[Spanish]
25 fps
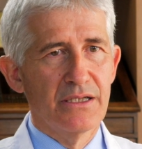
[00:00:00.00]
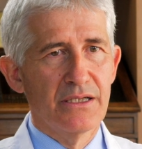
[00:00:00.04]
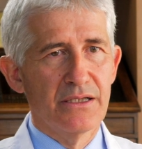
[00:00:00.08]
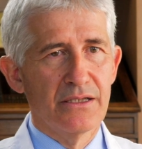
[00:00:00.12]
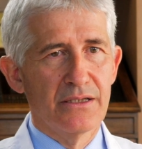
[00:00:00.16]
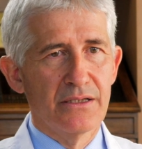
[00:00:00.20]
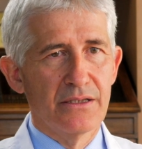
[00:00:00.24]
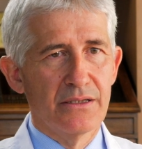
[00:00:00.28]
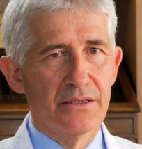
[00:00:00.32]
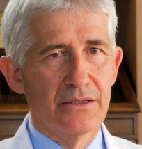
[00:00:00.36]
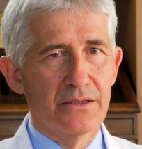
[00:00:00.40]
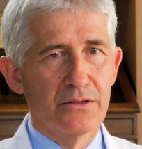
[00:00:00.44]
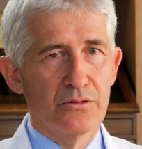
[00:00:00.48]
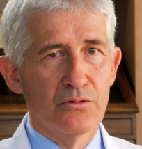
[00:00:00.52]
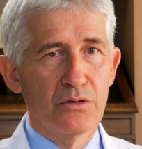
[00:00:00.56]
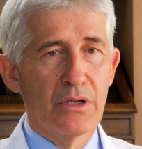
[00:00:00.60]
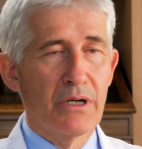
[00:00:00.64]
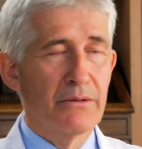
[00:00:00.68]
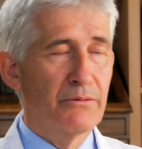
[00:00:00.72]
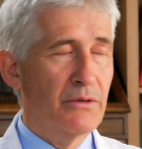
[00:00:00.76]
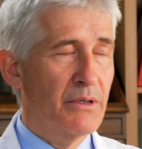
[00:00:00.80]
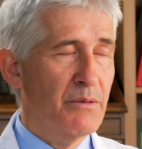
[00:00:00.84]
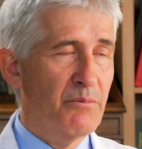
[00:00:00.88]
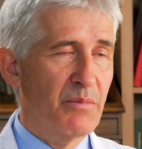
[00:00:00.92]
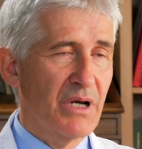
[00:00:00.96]
eh,
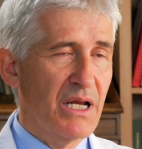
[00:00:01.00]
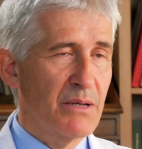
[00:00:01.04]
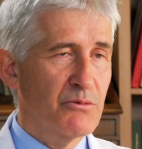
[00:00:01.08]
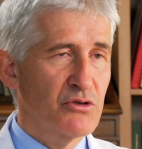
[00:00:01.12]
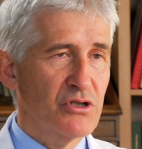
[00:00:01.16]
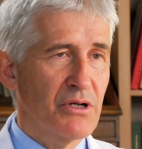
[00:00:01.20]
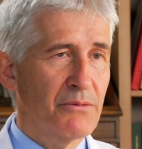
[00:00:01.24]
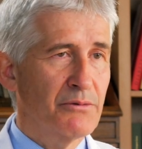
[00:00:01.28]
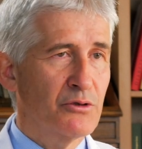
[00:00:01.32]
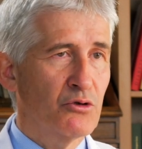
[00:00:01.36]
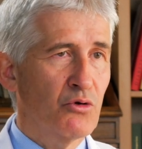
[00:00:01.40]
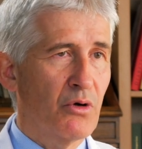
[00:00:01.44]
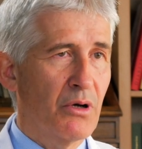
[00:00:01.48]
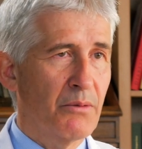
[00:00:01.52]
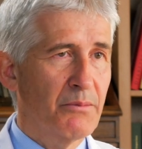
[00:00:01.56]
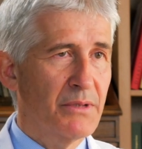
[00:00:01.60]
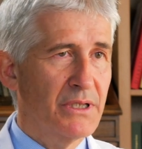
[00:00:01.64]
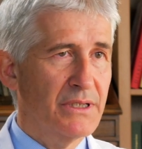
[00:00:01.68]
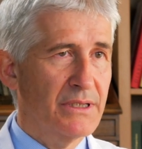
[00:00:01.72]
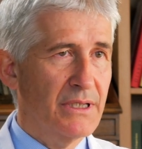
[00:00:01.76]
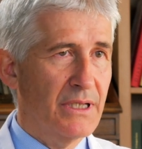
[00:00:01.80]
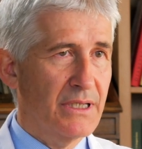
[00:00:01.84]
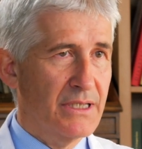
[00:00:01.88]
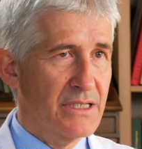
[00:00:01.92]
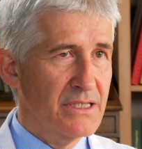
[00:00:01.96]
empleamos
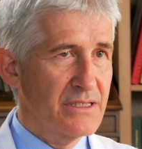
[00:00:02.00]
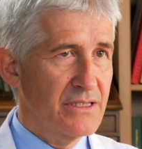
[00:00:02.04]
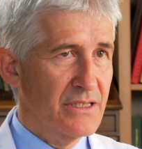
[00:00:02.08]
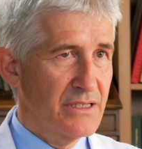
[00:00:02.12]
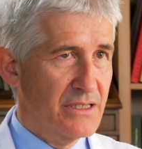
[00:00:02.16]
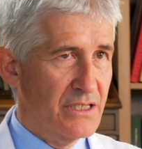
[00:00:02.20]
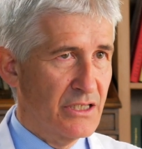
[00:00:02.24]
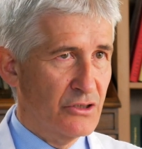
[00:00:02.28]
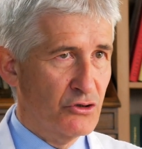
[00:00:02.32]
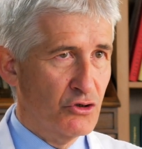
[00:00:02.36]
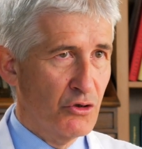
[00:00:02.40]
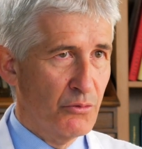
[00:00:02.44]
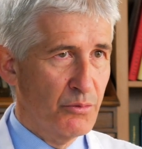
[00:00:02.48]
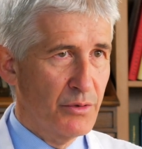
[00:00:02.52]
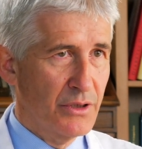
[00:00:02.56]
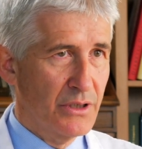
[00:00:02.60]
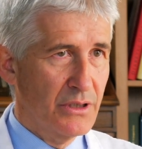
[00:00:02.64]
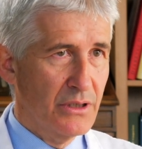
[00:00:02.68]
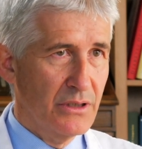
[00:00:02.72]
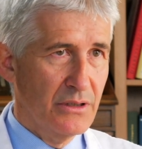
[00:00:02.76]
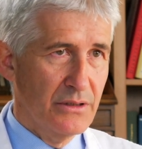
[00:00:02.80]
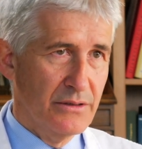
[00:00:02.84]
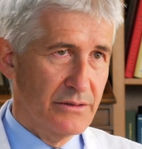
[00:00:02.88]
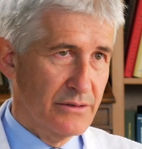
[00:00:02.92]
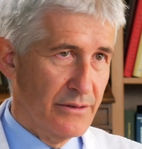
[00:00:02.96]
habitualmente anestesia
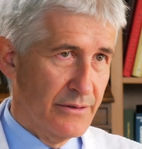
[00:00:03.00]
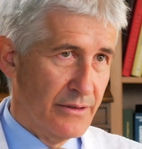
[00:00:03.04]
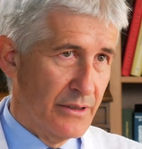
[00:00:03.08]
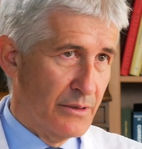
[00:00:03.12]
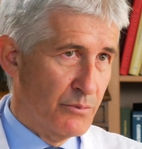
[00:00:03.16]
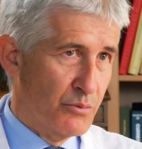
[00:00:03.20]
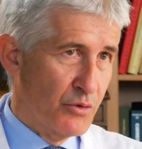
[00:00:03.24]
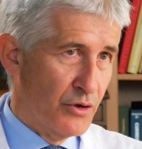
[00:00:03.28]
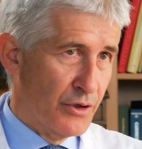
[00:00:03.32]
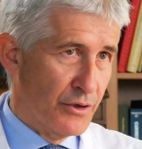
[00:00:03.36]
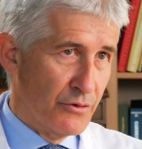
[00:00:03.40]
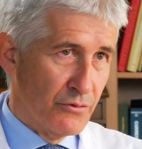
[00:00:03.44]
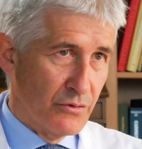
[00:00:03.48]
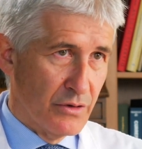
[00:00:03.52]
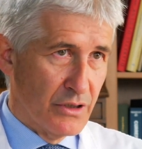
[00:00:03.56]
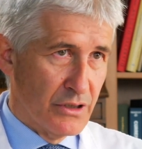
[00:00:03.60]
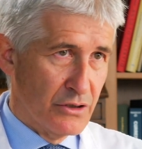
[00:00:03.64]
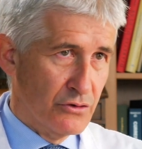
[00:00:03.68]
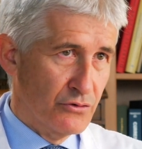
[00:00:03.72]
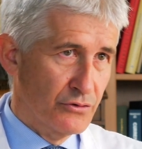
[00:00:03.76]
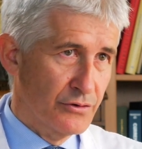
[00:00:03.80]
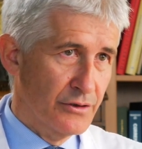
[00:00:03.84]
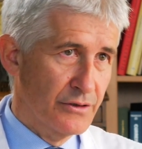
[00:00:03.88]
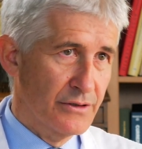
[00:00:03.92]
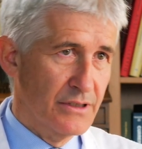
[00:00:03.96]
tópica, es decir, poner
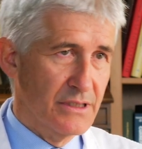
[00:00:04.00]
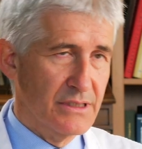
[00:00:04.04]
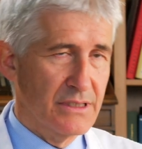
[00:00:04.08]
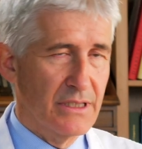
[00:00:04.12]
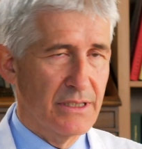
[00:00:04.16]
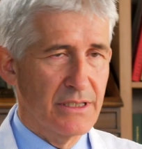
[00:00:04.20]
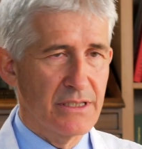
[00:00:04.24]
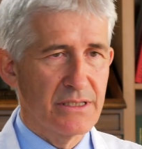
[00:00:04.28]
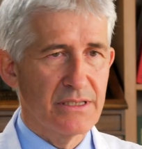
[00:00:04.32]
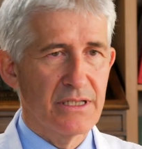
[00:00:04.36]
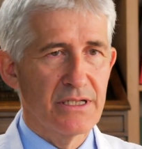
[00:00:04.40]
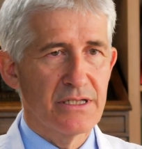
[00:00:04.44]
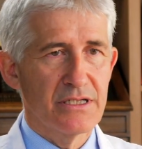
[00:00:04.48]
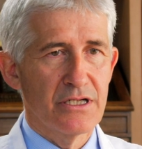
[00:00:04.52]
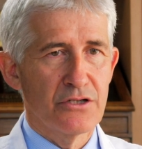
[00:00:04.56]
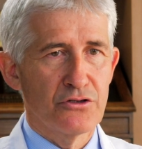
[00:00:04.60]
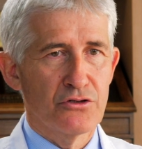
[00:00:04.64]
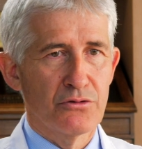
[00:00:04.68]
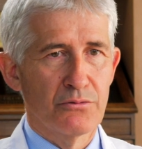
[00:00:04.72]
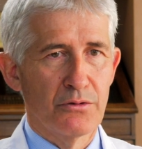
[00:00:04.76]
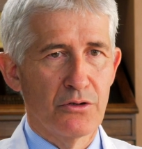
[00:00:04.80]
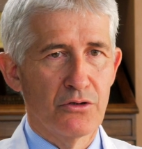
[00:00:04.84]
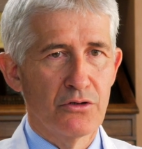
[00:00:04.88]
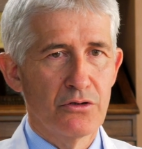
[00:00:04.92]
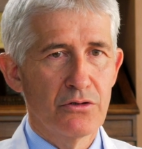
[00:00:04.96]
unas gotitas de anestesia
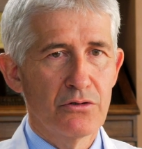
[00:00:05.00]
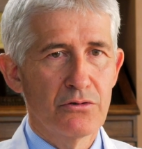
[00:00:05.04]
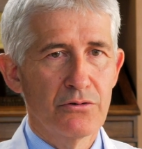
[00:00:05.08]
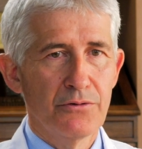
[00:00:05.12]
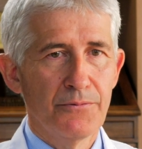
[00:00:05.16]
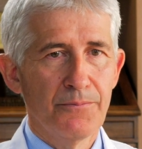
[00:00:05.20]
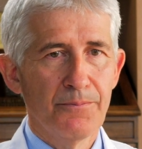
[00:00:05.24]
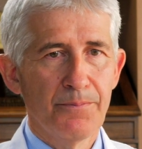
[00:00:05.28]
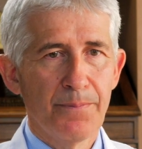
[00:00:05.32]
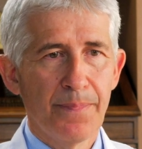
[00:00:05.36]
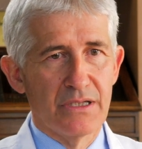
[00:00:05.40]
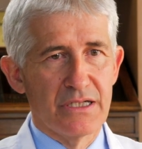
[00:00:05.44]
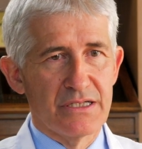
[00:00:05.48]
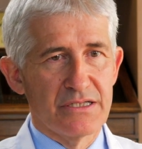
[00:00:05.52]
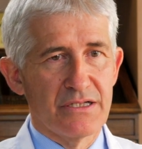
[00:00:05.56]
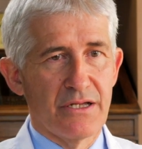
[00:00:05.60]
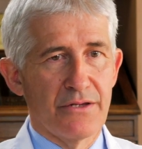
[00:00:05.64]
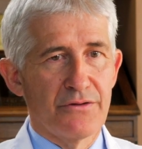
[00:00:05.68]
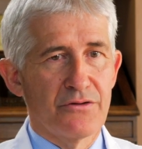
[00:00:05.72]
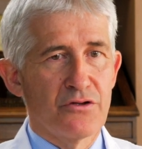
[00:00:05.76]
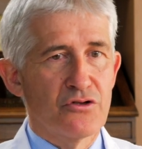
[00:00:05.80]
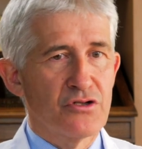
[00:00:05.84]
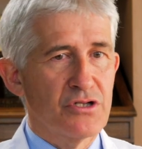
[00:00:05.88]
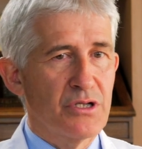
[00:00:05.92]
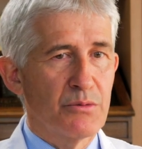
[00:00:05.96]
sobre el ojo. La
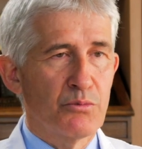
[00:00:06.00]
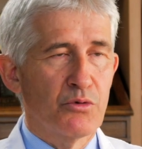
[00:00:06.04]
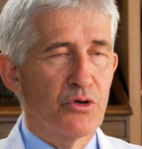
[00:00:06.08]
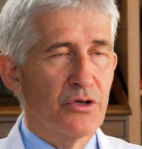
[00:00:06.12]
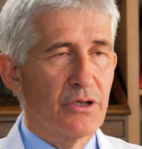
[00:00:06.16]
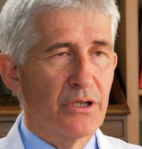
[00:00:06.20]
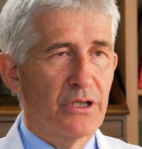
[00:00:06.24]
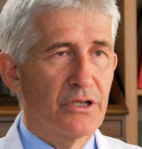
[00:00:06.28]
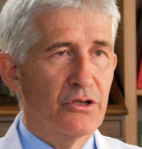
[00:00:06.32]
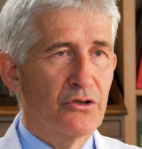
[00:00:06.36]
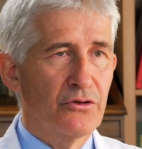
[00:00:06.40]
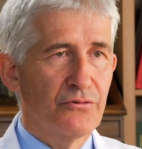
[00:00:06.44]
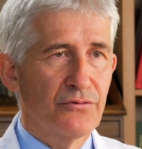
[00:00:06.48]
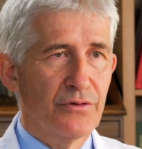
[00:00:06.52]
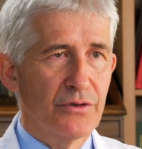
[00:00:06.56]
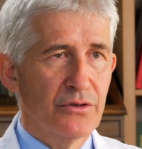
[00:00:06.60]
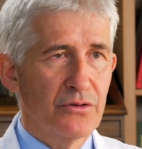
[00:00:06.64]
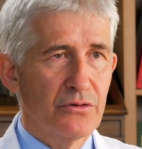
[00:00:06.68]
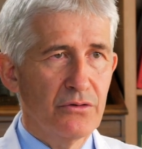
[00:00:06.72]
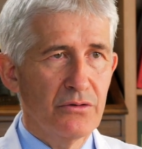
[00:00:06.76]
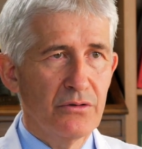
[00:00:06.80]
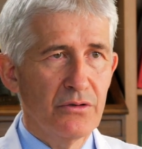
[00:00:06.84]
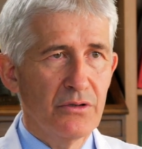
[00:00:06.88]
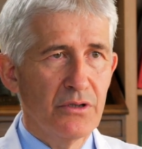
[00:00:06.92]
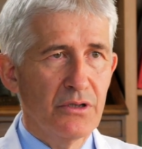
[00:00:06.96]
sedación se pone en
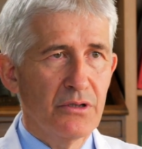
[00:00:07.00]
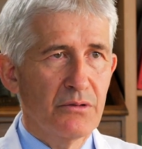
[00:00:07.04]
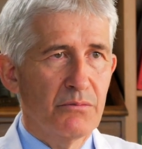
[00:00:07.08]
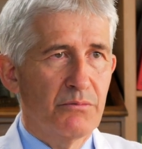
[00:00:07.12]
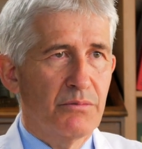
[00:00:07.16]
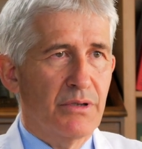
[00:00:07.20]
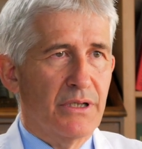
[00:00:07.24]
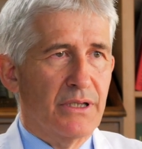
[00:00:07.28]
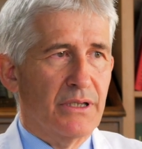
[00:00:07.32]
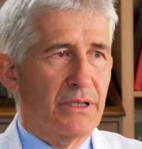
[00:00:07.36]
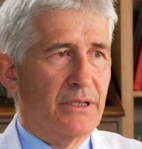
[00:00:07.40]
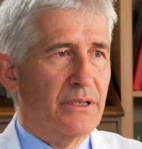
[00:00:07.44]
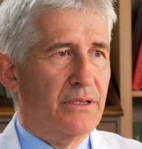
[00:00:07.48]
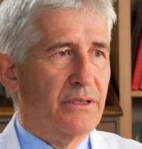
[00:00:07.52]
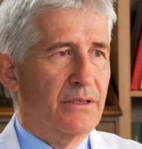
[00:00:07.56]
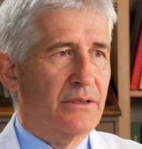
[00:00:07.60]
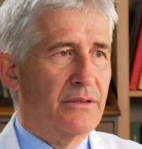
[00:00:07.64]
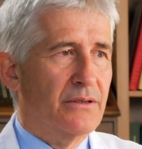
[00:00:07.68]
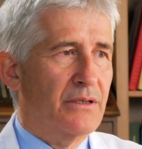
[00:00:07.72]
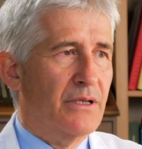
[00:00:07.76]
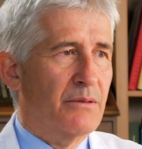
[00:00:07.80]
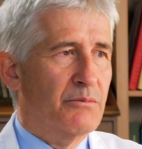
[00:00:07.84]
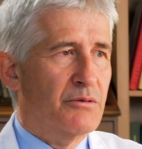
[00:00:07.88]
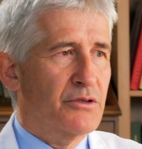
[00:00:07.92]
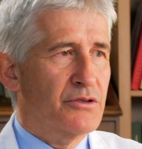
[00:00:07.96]
quirófano para que
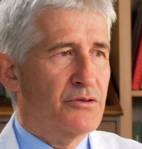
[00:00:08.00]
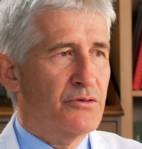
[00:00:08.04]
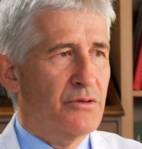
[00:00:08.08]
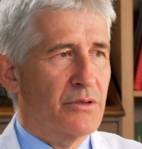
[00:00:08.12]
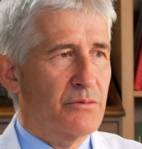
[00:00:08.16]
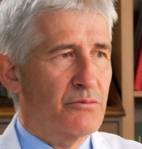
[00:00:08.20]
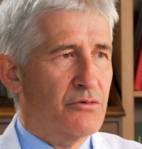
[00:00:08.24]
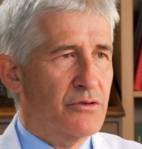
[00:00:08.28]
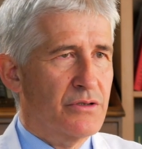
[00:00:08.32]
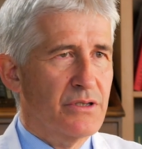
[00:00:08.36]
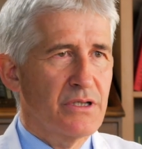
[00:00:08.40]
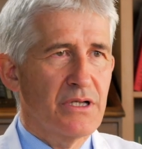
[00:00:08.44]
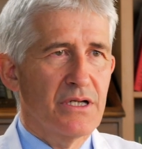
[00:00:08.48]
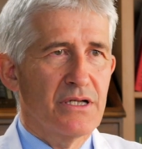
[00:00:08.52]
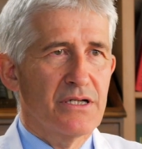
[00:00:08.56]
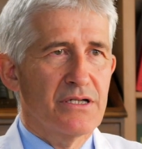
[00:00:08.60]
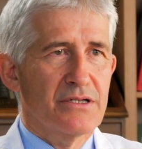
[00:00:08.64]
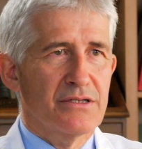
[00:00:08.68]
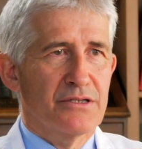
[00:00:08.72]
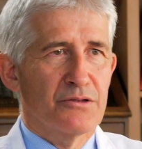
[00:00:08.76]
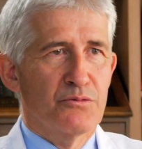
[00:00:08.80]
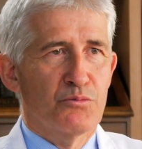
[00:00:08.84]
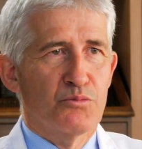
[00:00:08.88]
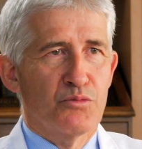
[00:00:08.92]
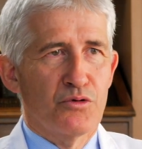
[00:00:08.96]
la persona pues,
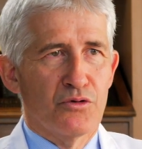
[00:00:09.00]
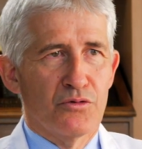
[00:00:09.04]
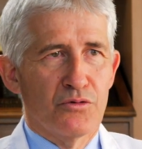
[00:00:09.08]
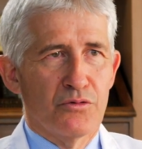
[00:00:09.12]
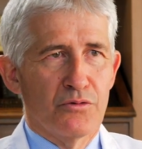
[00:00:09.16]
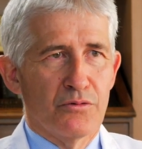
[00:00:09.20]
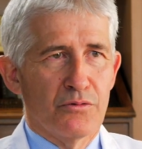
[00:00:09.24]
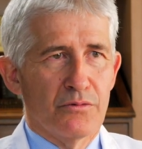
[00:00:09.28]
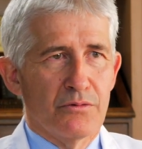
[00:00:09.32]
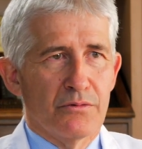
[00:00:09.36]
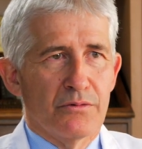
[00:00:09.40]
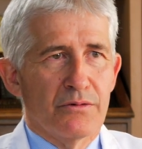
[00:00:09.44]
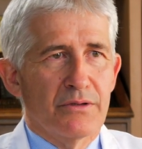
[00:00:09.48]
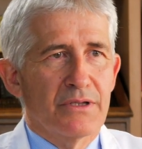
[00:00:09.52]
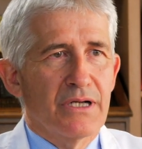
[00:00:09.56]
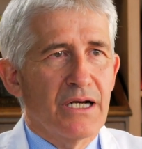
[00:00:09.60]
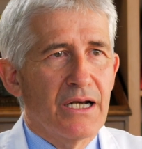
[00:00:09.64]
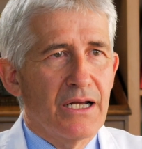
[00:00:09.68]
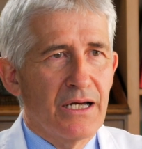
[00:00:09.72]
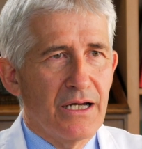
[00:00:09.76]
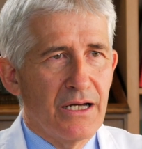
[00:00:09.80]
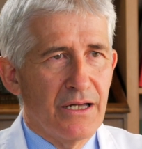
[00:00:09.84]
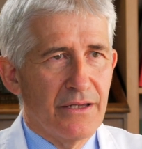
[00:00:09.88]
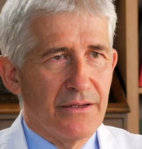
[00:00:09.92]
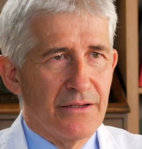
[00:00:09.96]
esté un poco
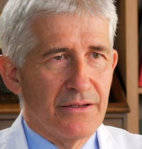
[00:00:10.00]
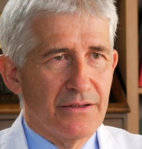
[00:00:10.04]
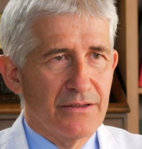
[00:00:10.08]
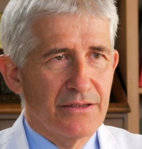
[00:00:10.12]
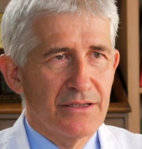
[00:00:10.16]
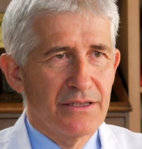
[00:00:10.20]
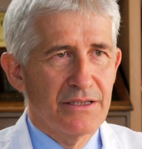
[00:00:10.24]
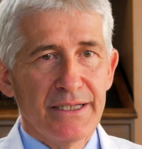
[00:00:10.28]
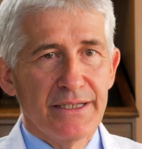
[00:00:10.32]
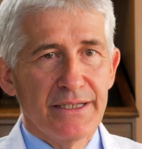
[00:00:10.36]
relajada.